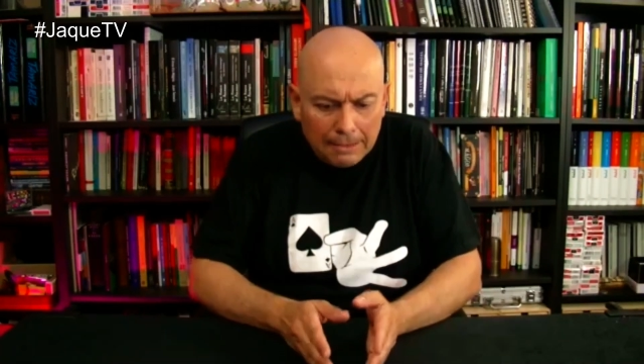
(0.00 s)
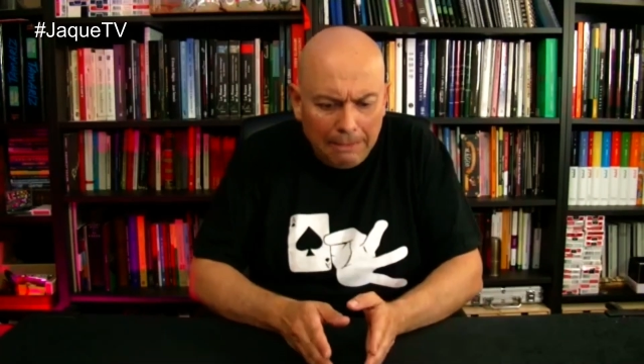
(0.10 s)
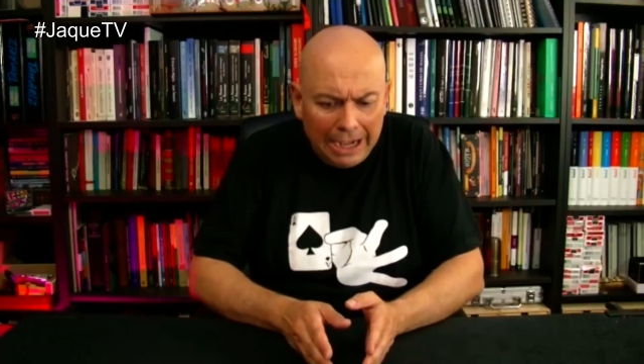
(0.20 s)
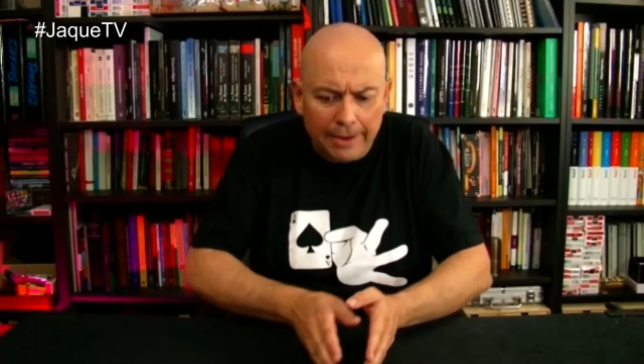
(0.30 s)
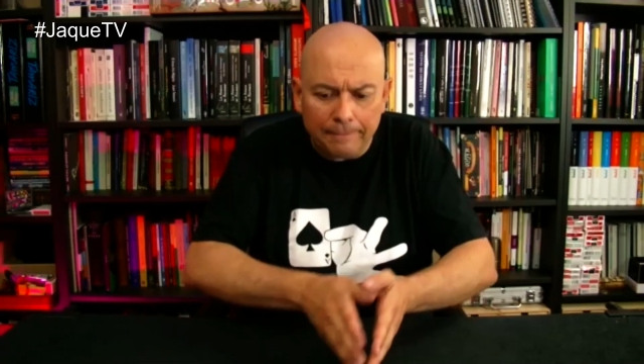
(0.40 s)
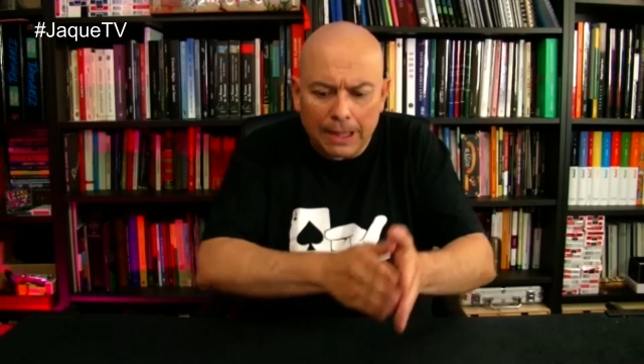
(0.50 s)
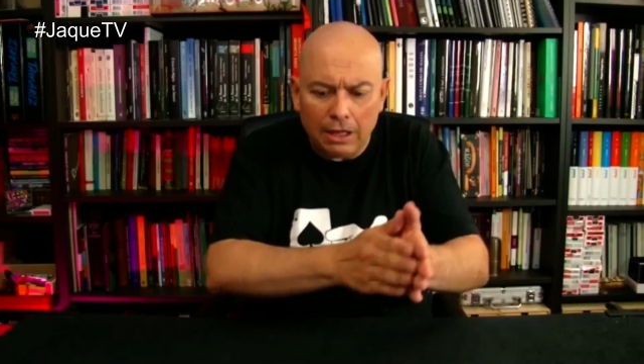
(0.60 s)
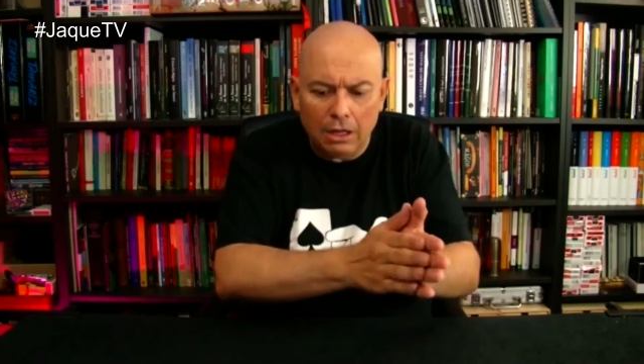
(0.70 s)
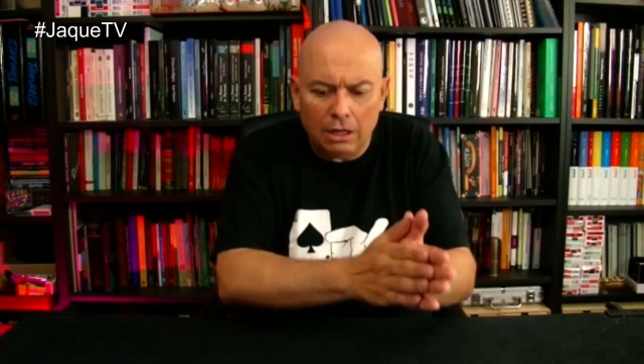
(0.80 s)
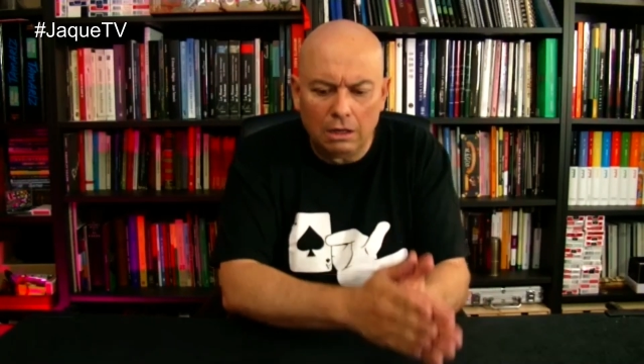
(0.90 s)
Vale.
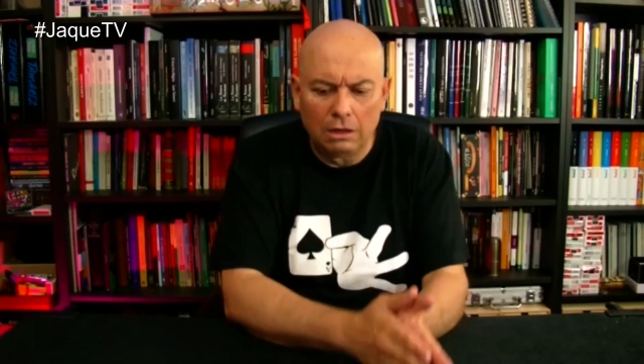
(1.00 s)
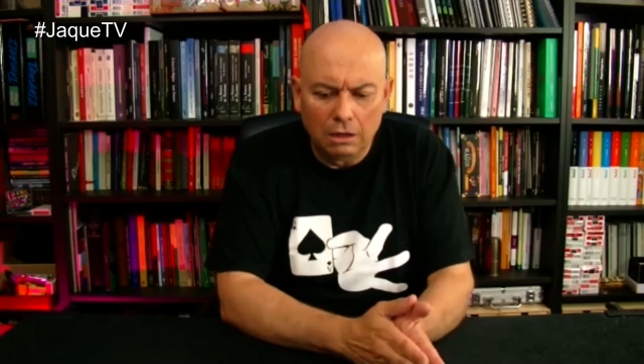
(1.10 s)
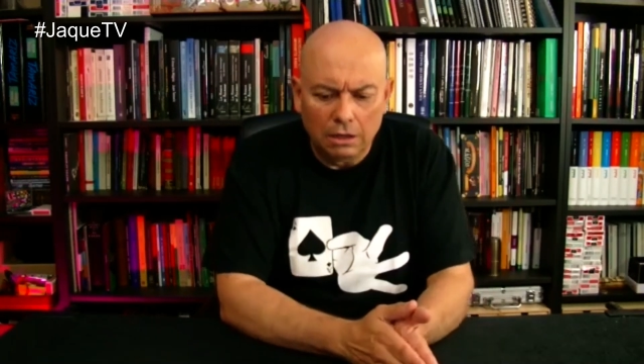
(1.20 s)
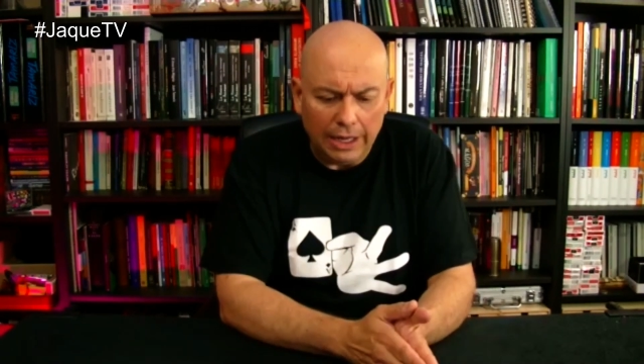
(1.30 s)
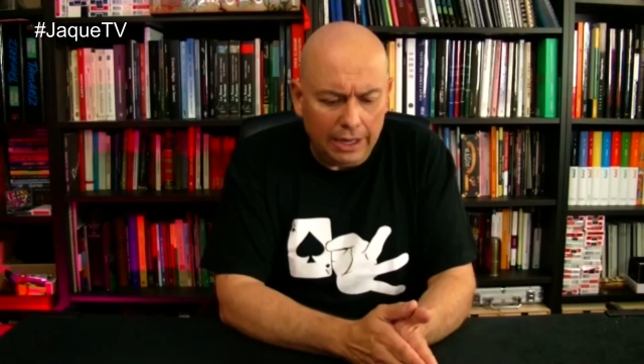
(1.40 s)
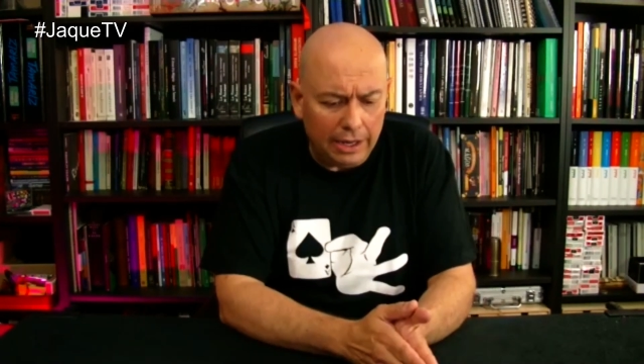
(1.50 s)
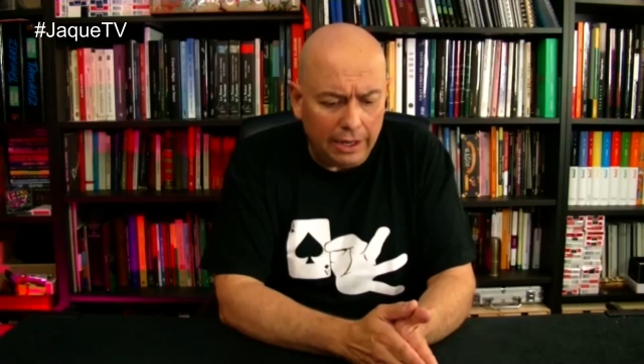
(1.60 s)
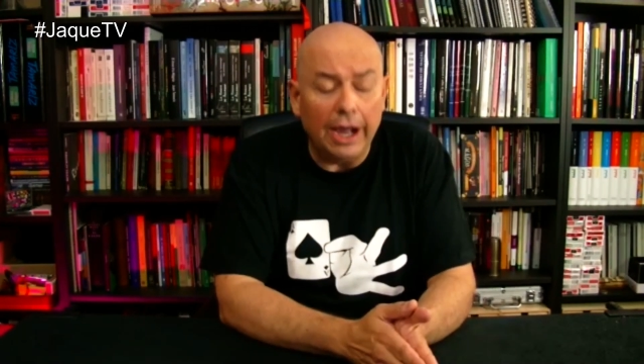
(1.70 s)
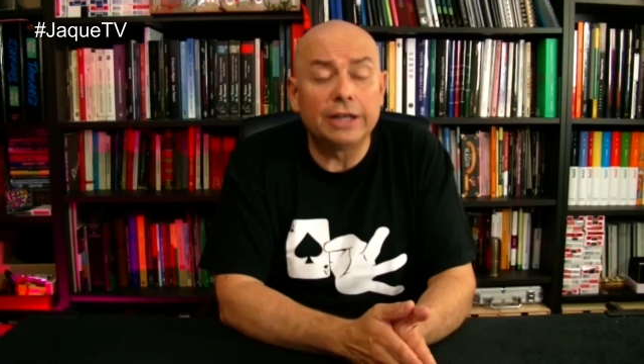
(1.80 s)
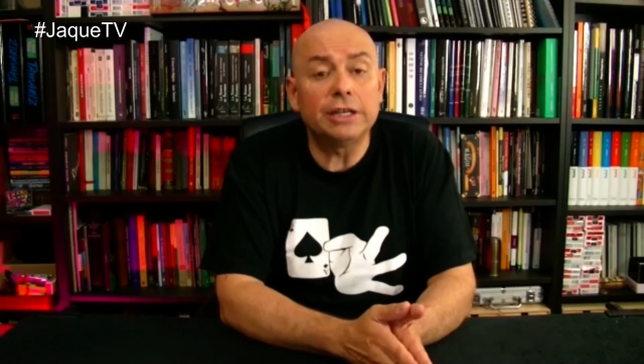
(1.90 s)

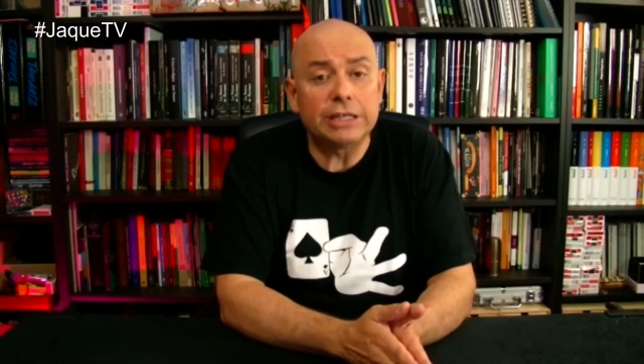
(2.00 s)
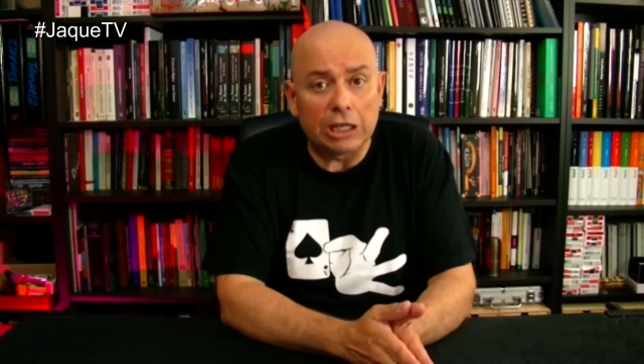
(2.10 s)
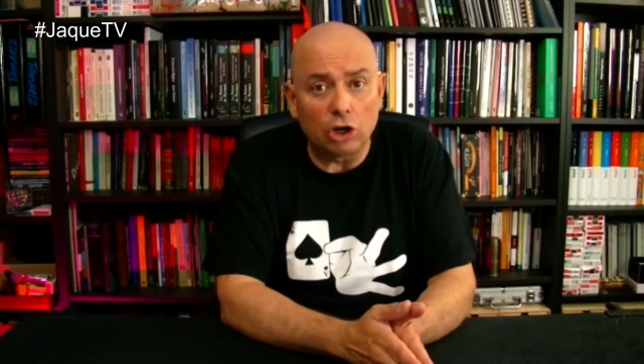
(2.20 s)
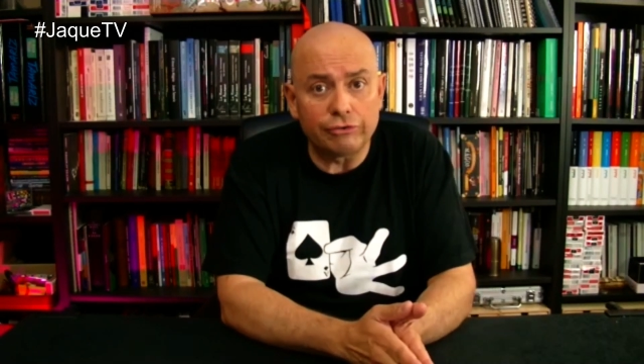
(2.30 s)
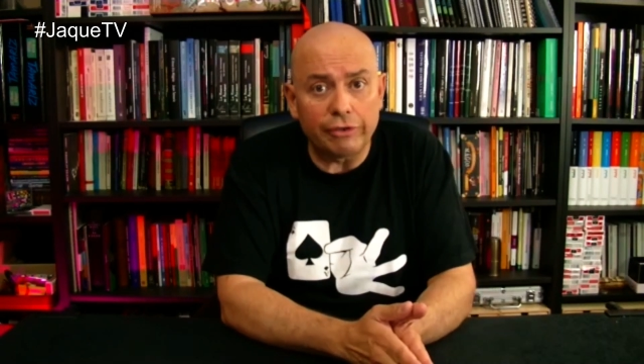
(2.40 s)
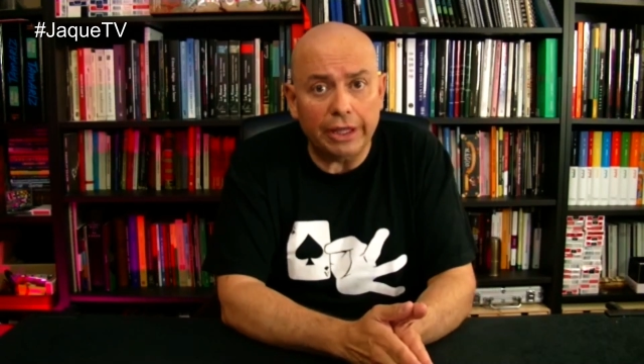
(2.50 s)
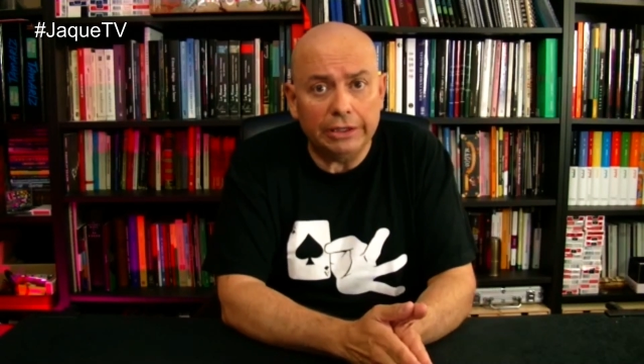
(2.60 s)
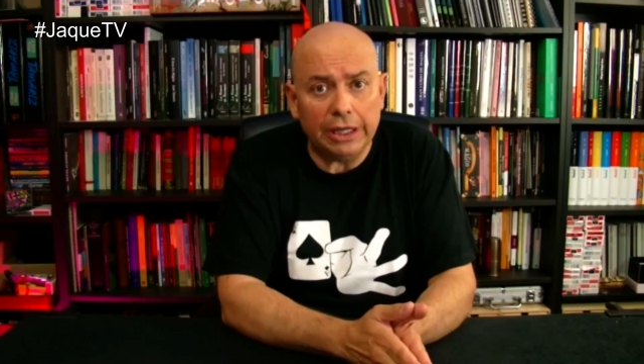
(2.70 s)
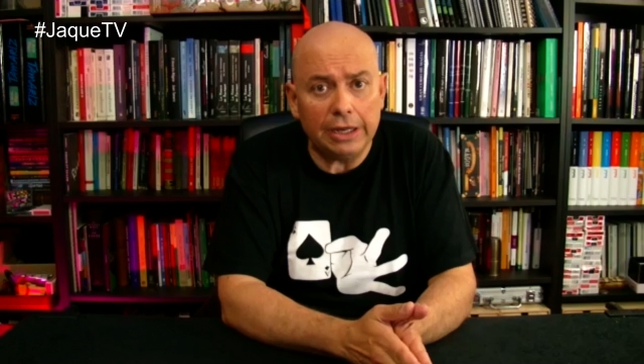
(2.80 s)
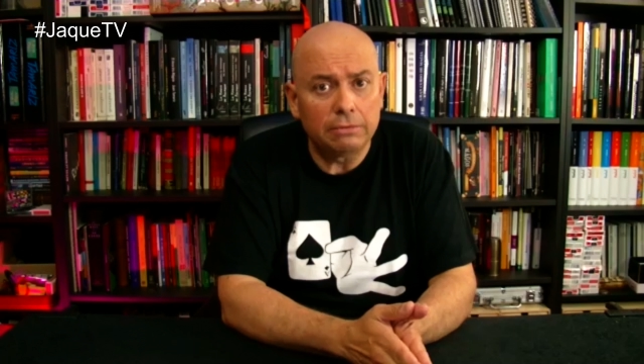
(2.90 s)
Eh, ¿Has ensayado lo
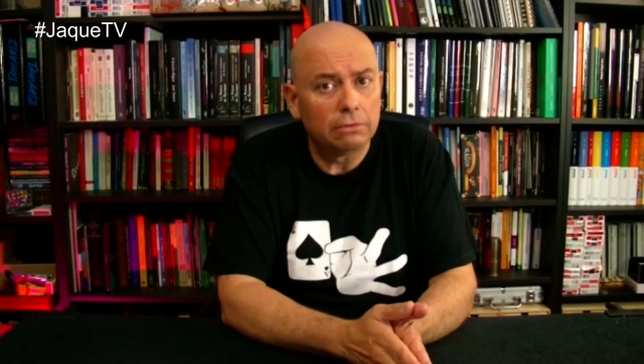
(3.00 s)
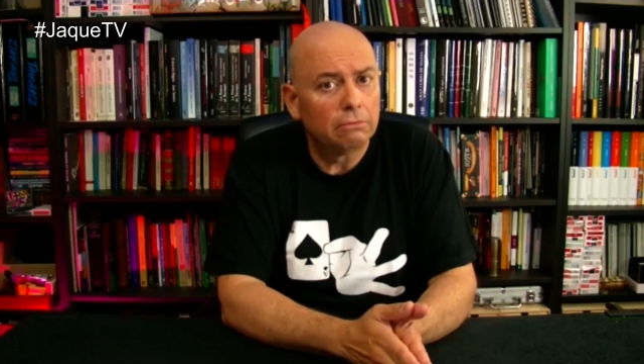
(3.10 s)
suficiente?